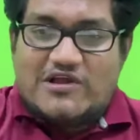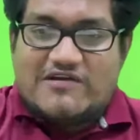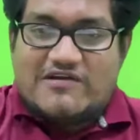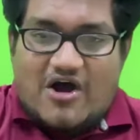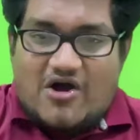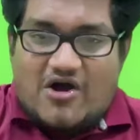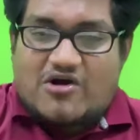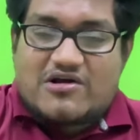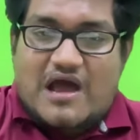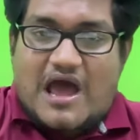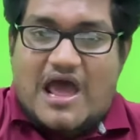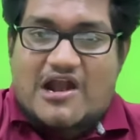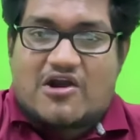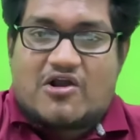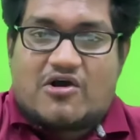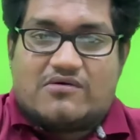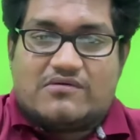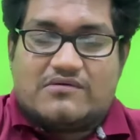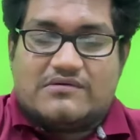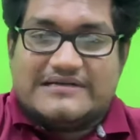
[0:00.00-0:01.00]
துணிவா
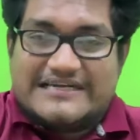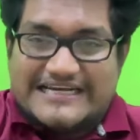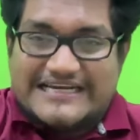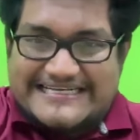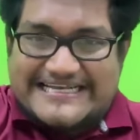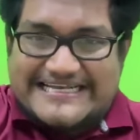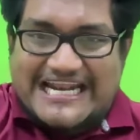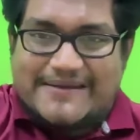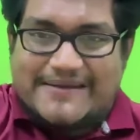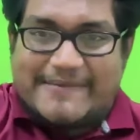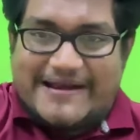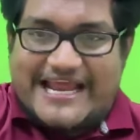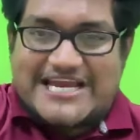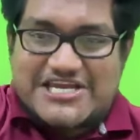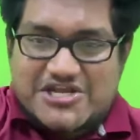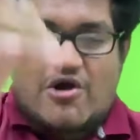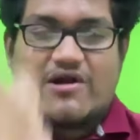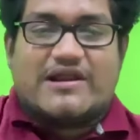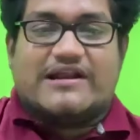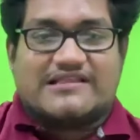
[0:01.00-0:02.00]
உட்காரணும்
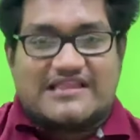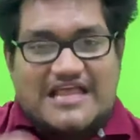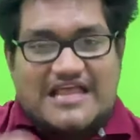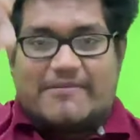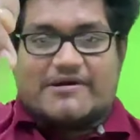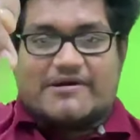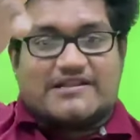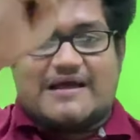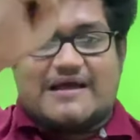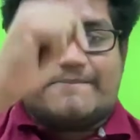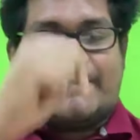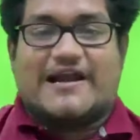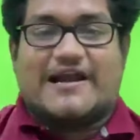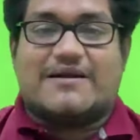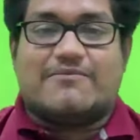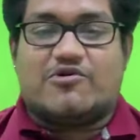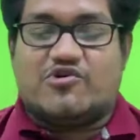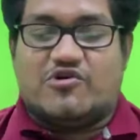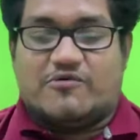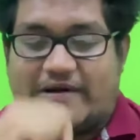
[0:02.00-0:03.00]
டிட்டர்மினேஷனோட இருந்தா மட்டும்தான்
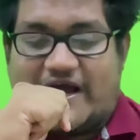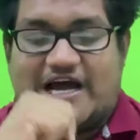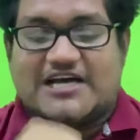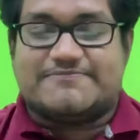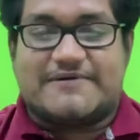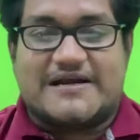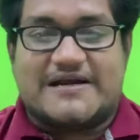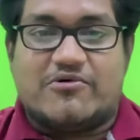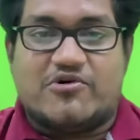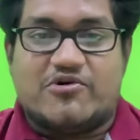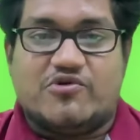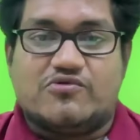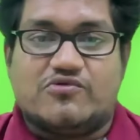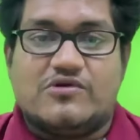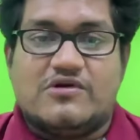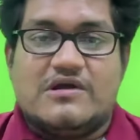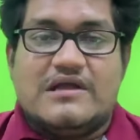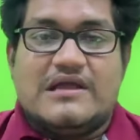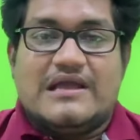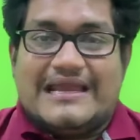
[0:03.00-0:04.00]
பண்ண முடியும் பாஸ் பண்ண
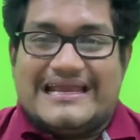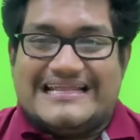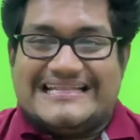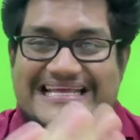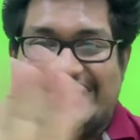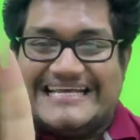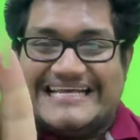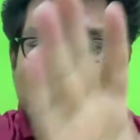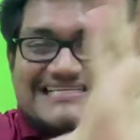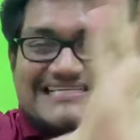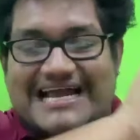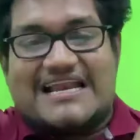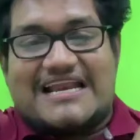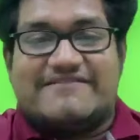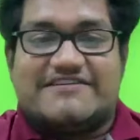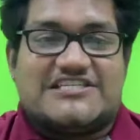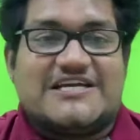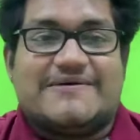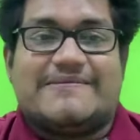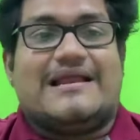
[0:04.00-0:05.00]
முடியும்
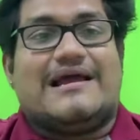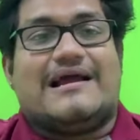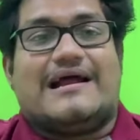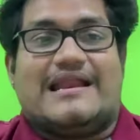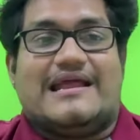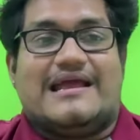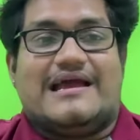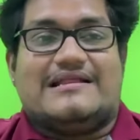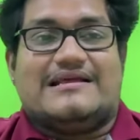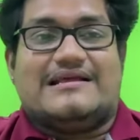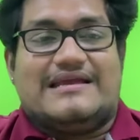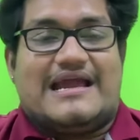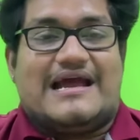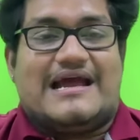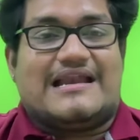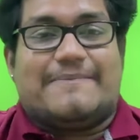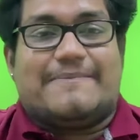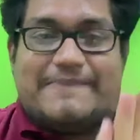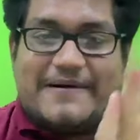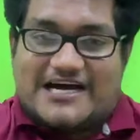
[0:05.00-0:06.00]
ஈஸியான விஷயம் எல்லாம் கிடையாது
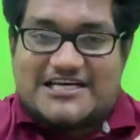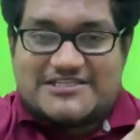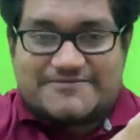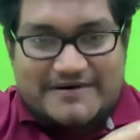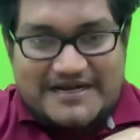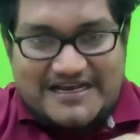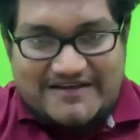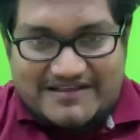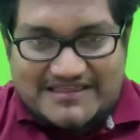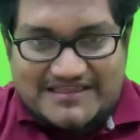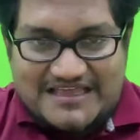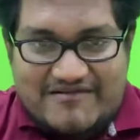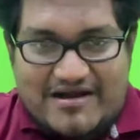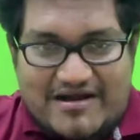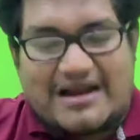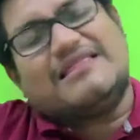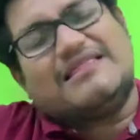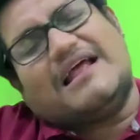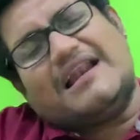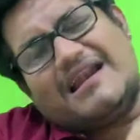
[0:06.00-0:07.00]
ஏன்னா பாஸ் பண்ணி
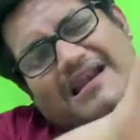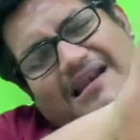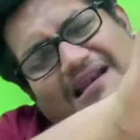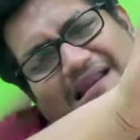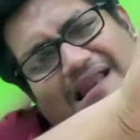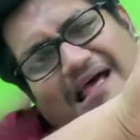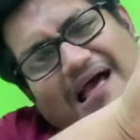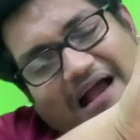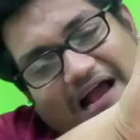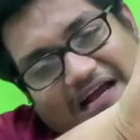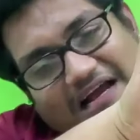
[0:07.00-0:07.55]
வந்தவங்க நல்லா